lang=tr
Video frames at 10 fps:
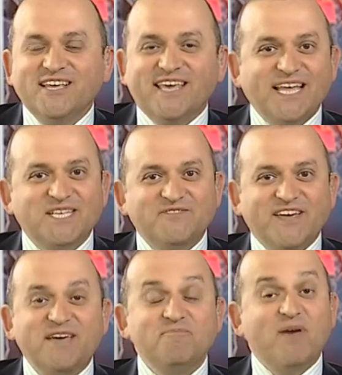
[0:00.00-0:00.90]
Genç
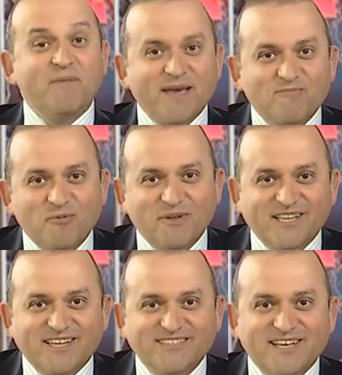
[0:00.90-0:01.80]
ve bebek
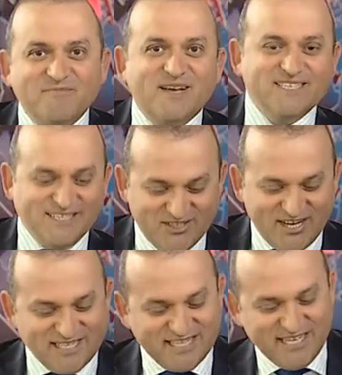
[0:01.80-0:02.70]
mobilyalarından
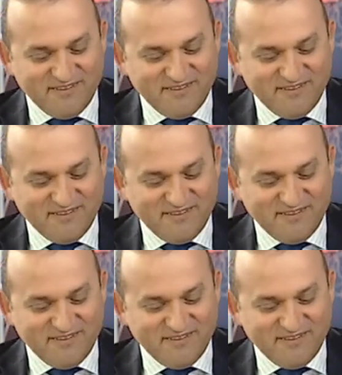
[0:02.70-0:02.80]
bahsedeceğiz.